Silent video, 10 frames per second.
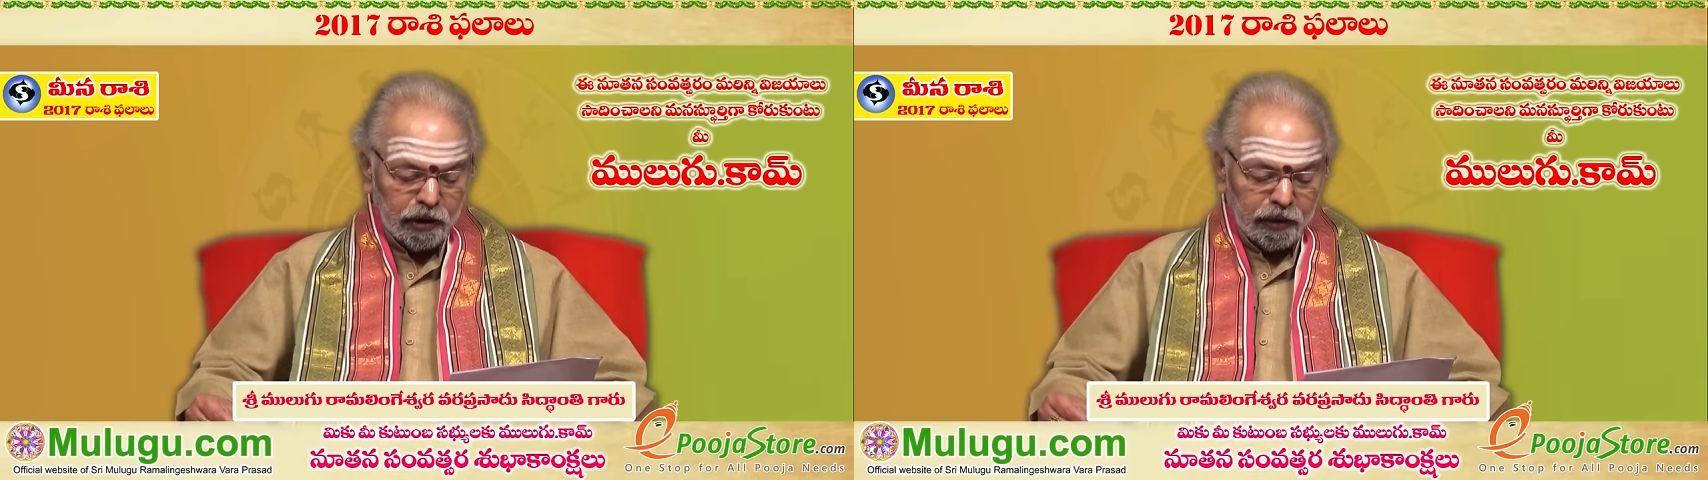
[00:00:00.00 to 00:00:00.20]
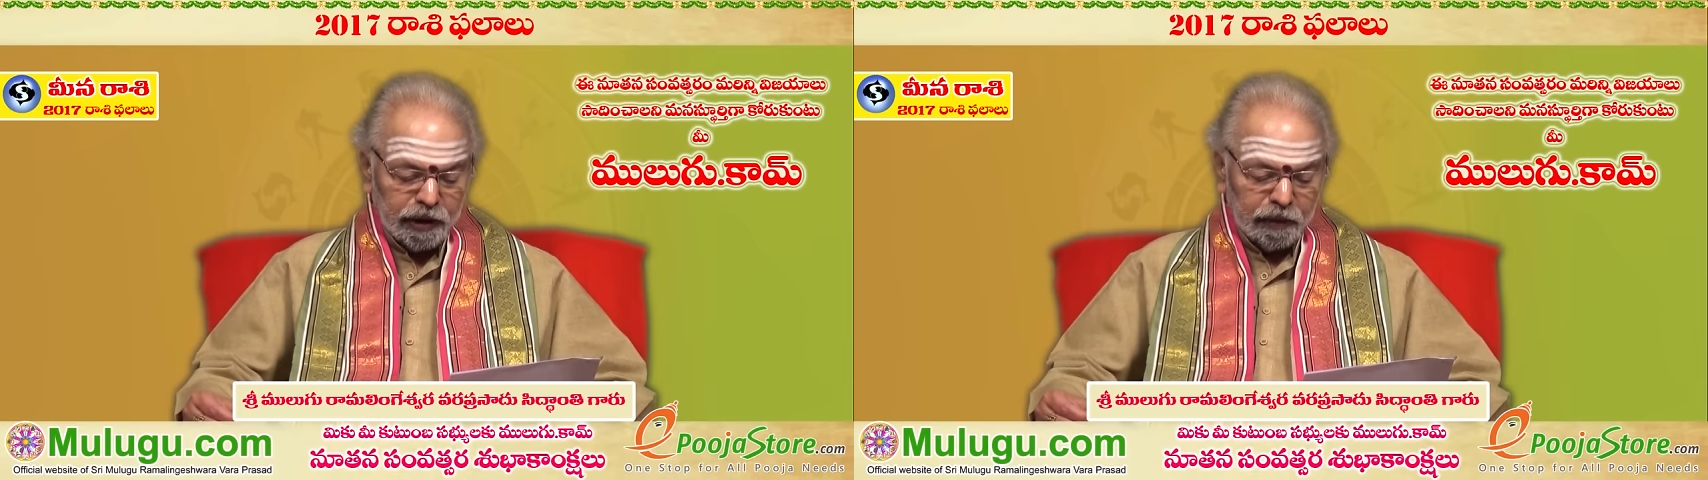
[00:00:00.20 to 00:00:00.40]

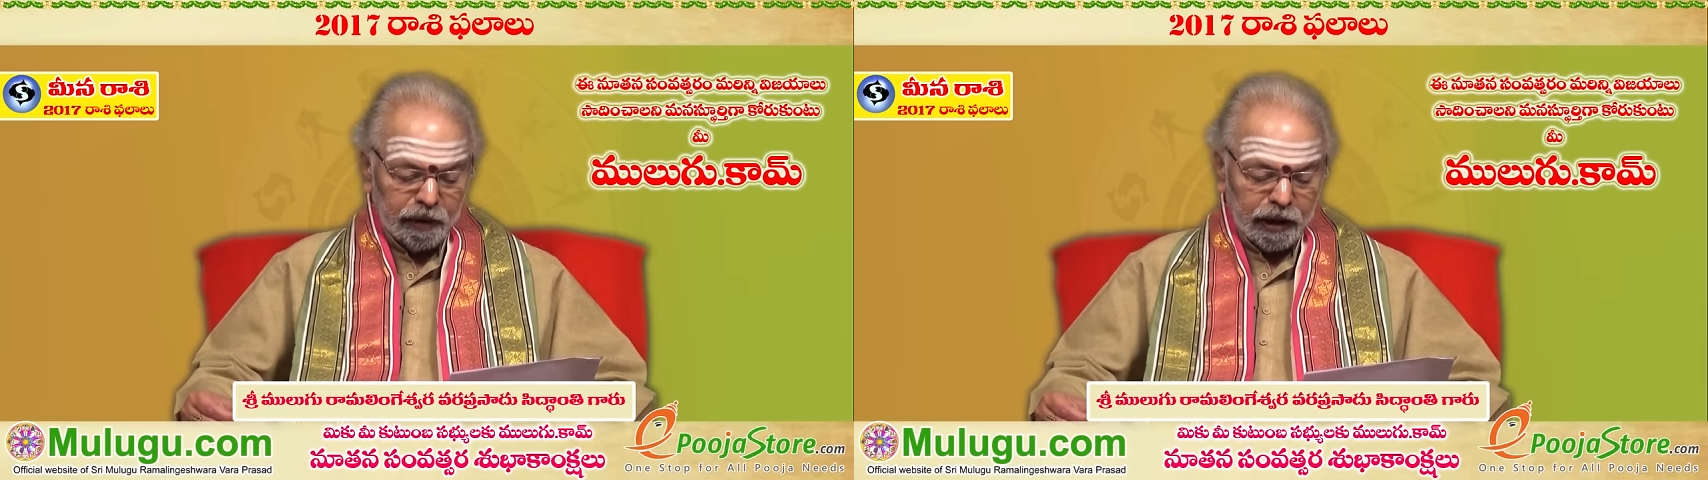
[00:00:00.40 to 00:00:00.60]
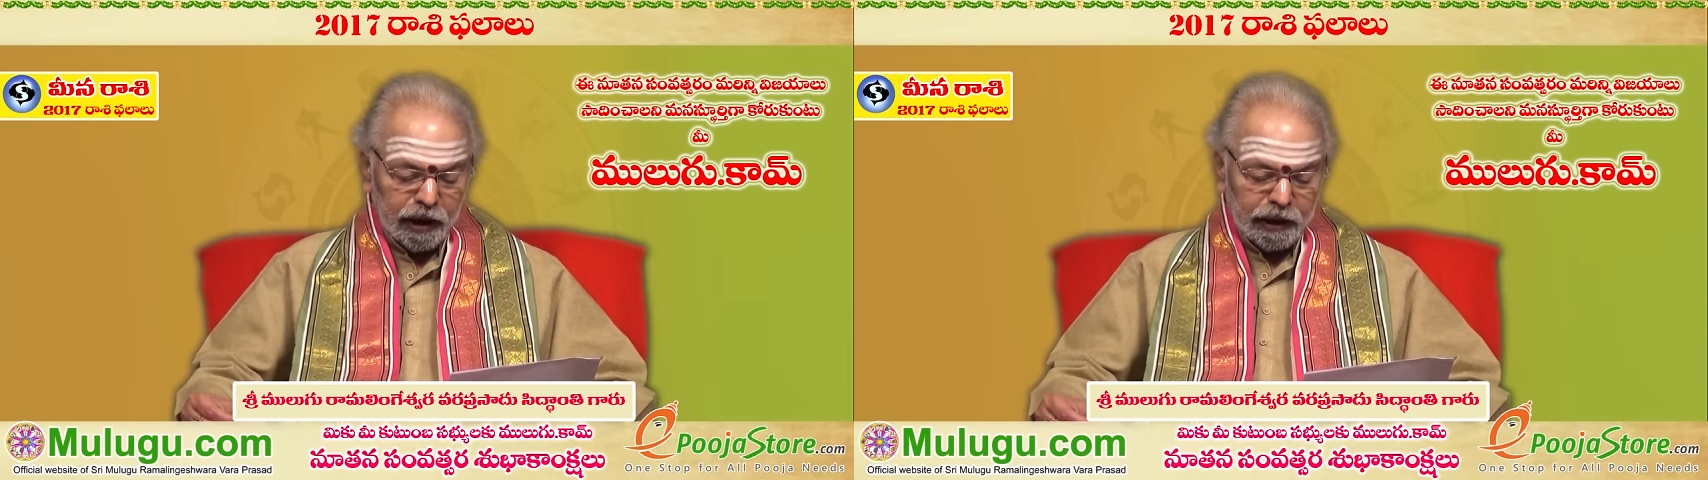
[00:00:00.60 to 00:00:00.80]
సహోదరి
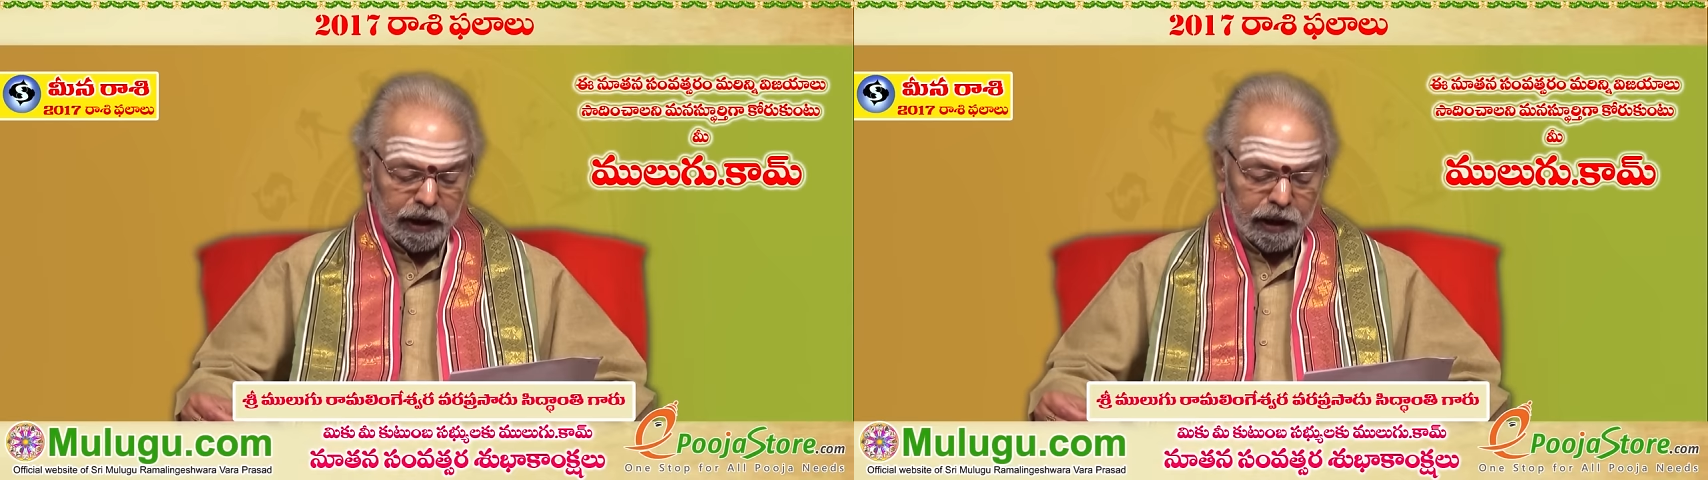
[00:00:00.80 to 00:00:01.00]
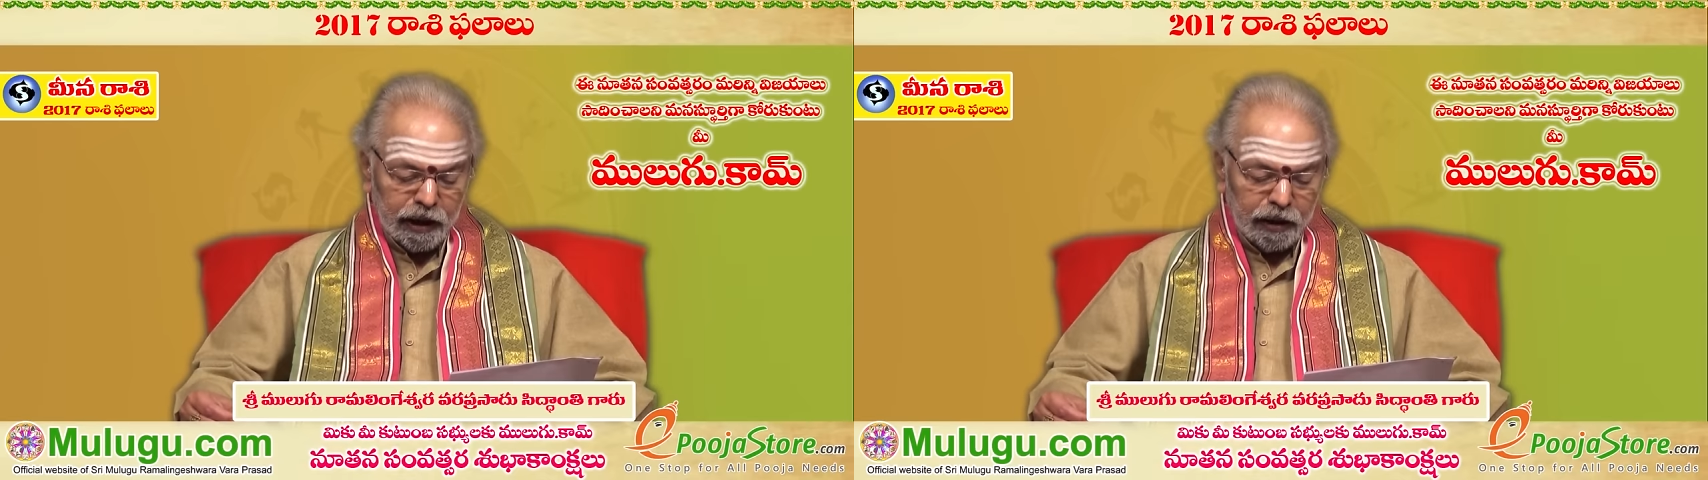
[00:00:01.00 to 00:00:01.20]
వర్గానికి
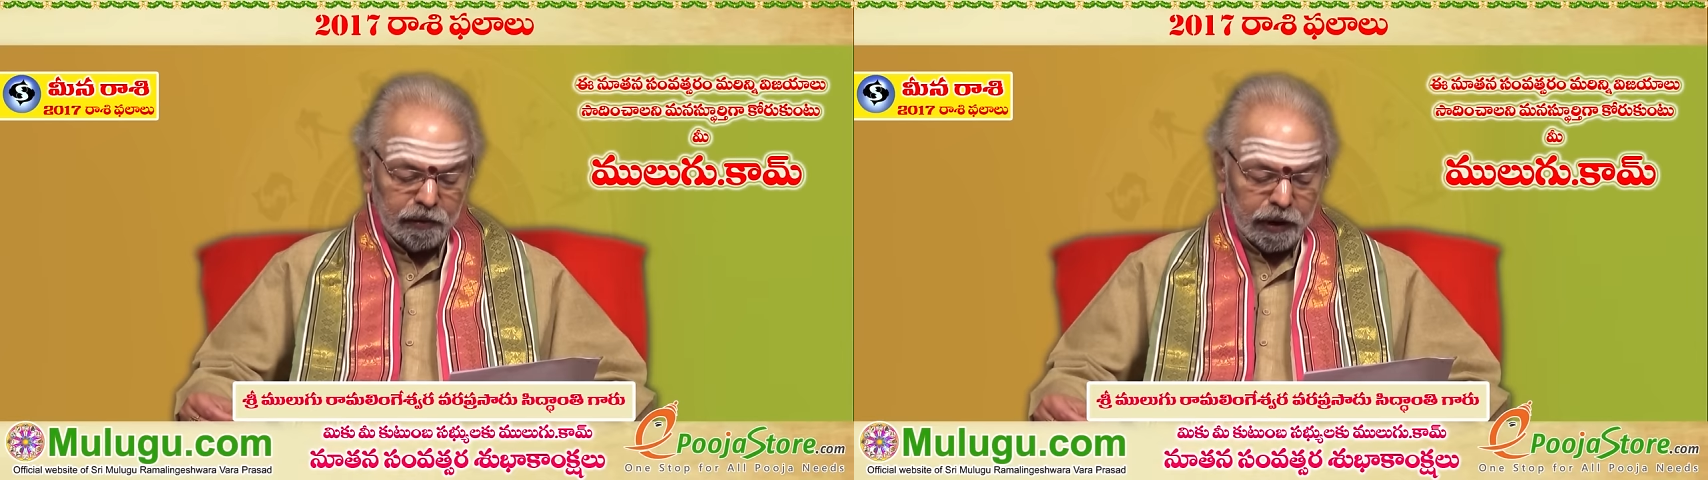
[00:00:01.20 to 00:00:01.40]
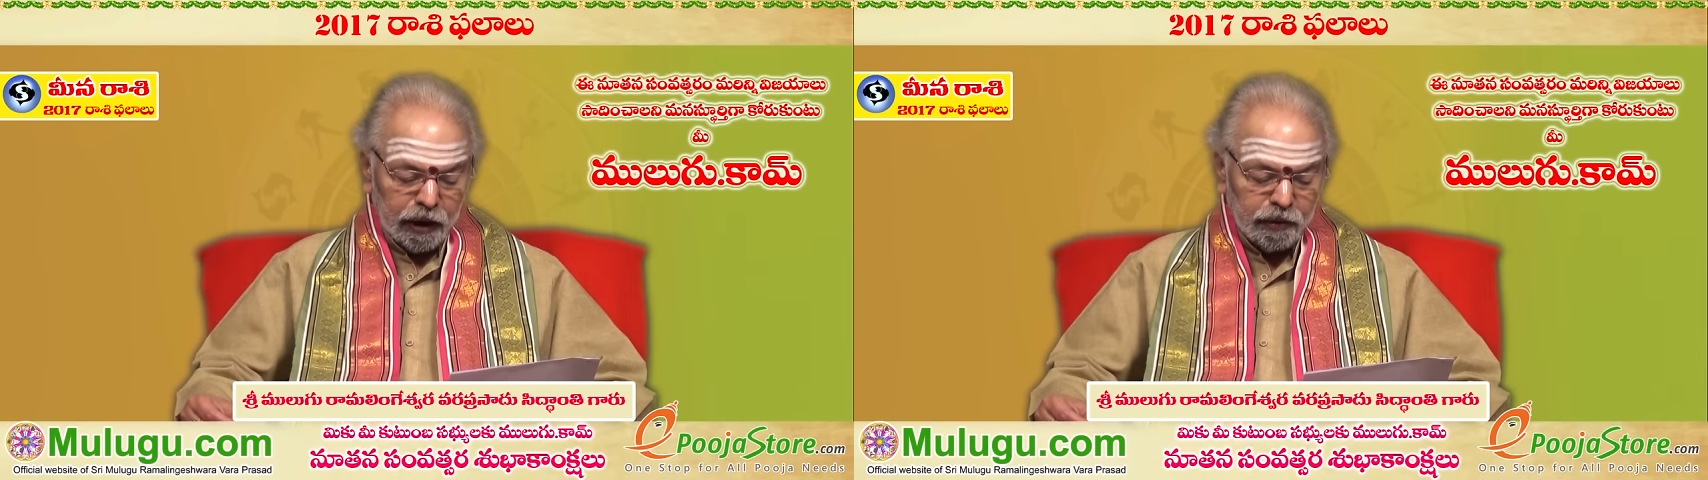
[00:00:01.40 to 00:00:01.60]
అండగా
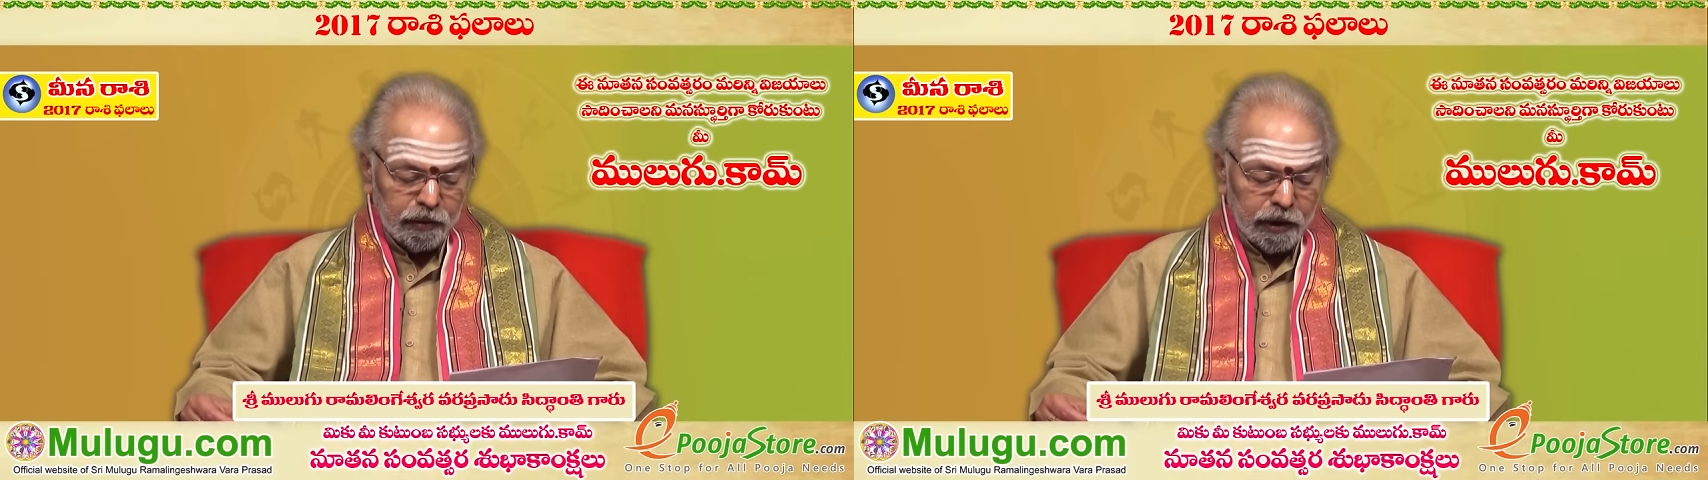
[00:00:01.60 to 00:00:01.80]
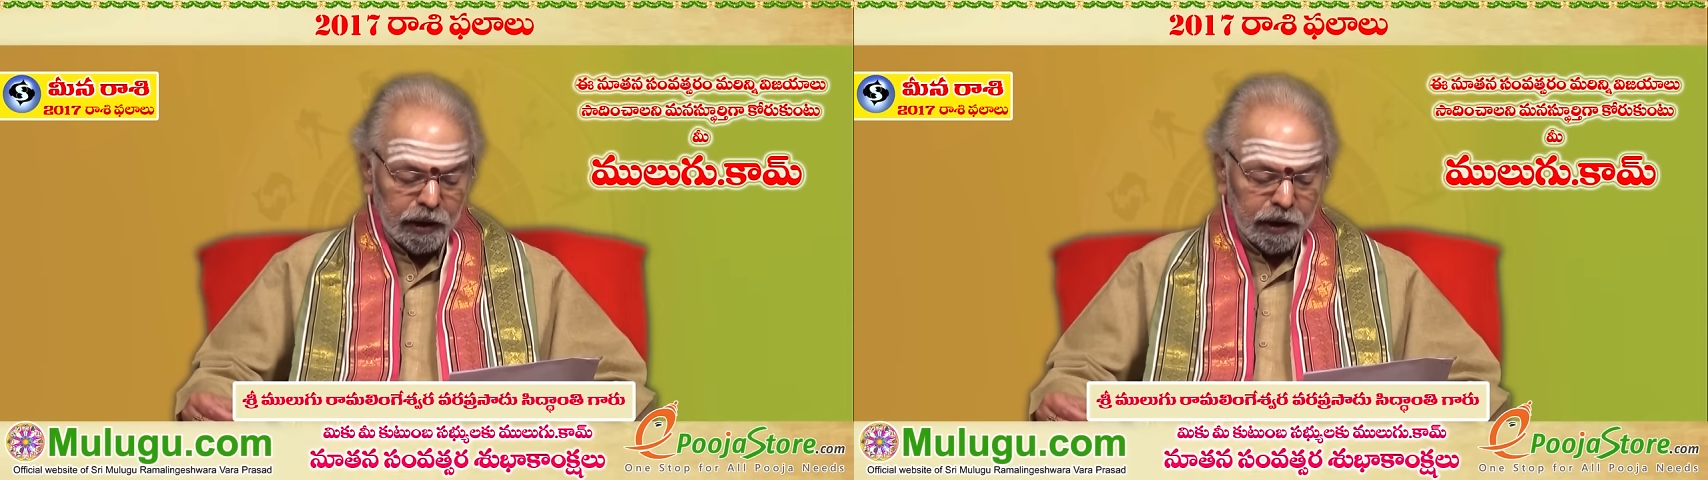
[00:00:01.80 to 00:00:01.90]
ఉంటారు